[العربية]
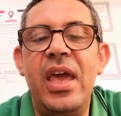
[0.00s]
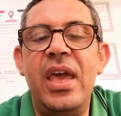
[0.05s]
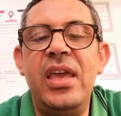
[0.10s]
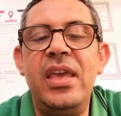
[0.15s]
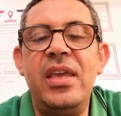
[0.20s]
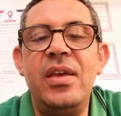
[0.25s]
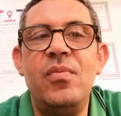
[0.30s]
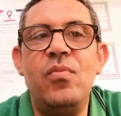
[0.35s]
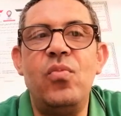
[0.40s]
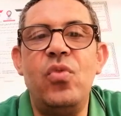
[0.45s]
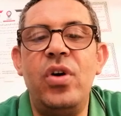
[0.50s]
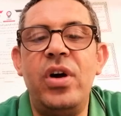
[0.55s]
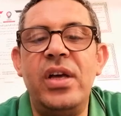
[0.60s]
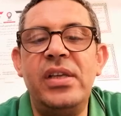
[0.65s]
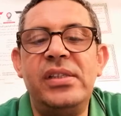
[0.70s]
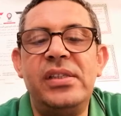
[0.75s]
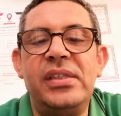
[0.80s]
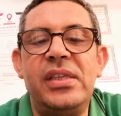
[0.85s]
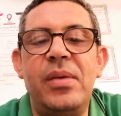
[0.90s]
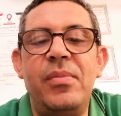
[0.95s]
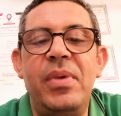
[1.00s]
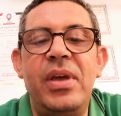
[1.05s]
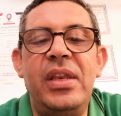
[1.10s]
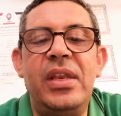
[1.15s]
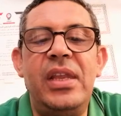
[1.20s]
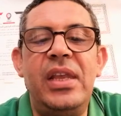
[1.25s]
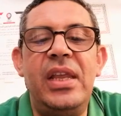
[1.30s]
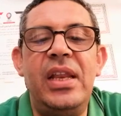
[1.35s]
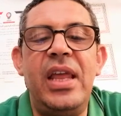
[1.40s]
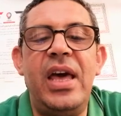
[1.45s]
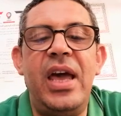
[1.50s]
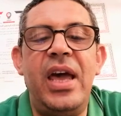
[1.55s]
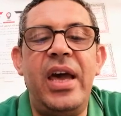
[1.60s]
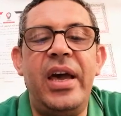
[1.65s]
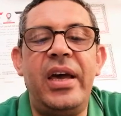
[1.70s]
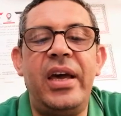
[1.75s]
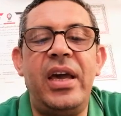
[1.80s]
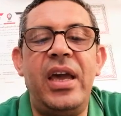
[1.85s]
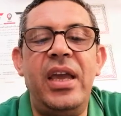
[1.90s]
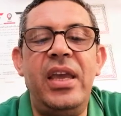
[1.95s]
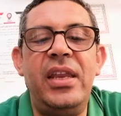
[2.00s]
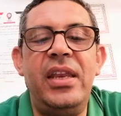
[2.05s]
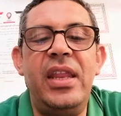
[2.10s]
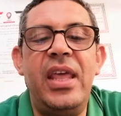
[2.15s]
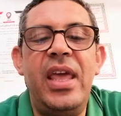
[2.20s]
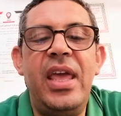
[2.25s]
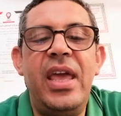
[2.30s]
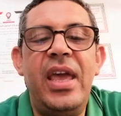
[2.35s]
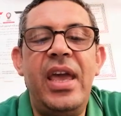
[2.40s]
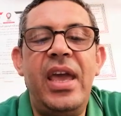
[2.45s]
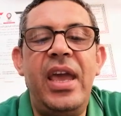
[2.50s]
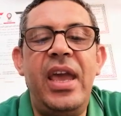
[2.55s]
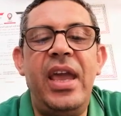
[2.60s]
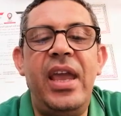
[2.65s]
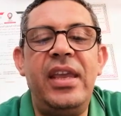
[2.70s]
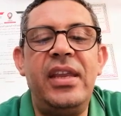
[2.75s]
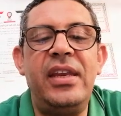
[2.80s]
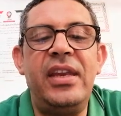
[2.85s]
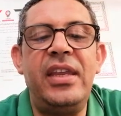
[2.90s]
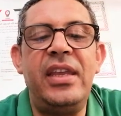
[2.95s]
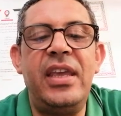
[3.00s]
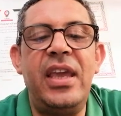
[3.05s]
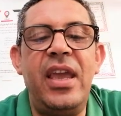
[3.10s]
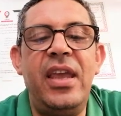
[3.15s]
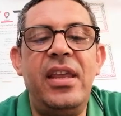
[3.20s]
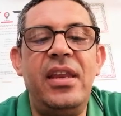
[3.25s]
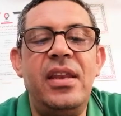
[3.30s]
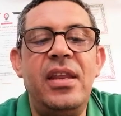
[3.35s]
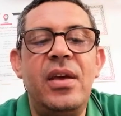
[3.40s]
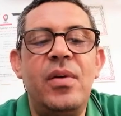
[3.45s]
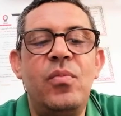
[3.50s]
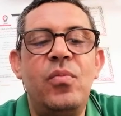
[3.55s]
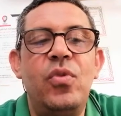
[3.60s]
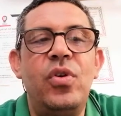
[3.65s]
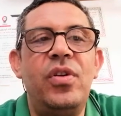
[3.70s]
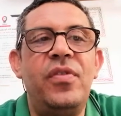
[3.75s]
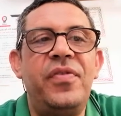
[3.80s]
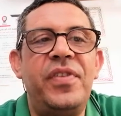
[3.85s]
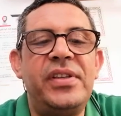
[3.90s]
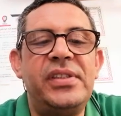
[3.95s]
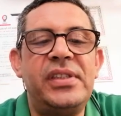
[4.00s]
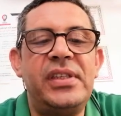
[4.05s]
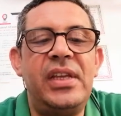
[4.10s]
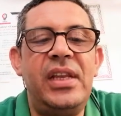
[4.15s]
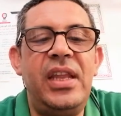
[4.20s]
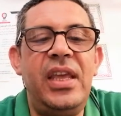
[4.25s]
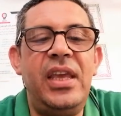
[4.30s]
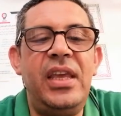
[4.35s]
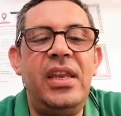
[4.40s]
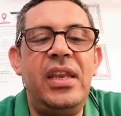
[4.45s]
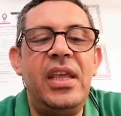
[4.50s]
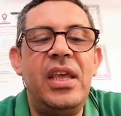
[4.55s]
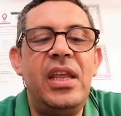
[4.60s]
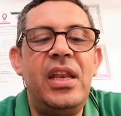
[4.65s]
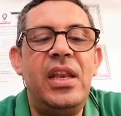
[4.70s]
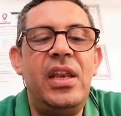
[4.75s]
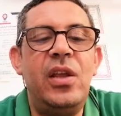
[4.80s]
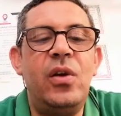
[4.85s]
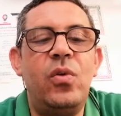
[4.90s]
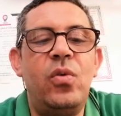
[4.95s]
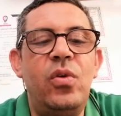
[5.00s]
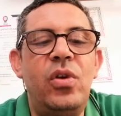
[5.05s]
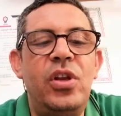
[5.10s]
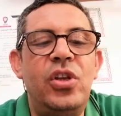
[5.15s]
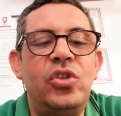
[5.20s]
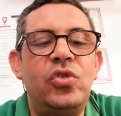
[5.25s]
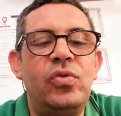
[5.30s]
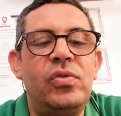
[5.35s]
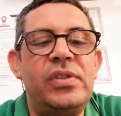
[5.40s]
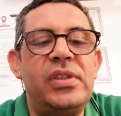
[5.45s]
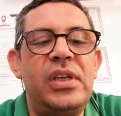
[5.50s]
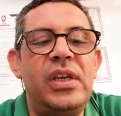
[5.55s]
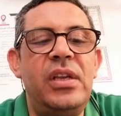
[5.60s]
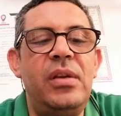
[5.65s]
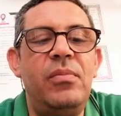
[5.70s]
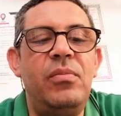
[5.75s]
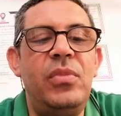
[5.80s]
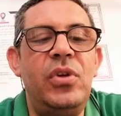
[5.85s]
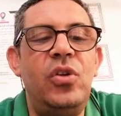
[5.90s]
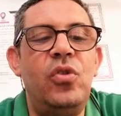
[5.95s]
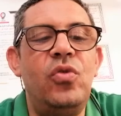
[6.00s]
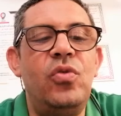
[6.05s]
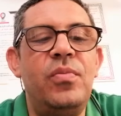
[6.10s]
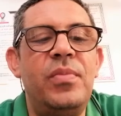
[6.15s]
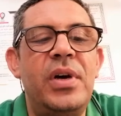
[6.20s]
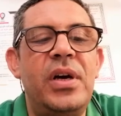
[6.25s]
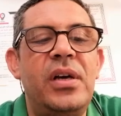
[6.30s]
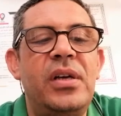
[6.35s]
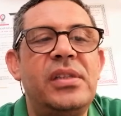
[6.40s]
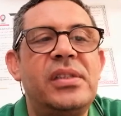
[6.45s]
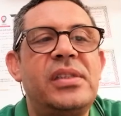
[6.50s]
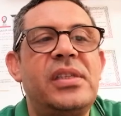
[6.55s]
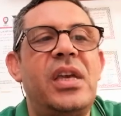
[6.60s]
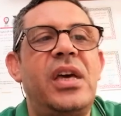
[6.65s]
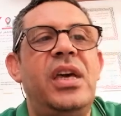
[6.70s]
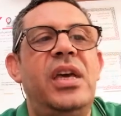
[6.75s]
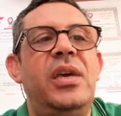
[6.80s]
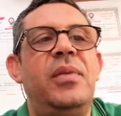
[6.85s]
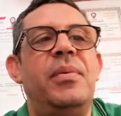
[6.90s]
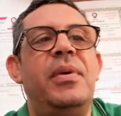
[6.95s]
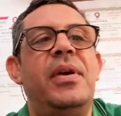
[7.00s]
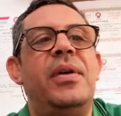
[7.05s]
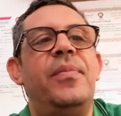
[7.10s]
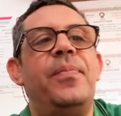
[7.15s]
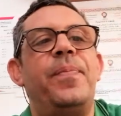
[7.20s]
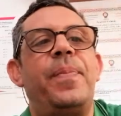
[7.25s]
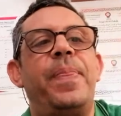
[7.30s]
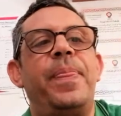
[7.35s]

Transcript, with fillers: أي مقسما إلى حقين عينيين منفصلين لكل جزء منهما صاحبه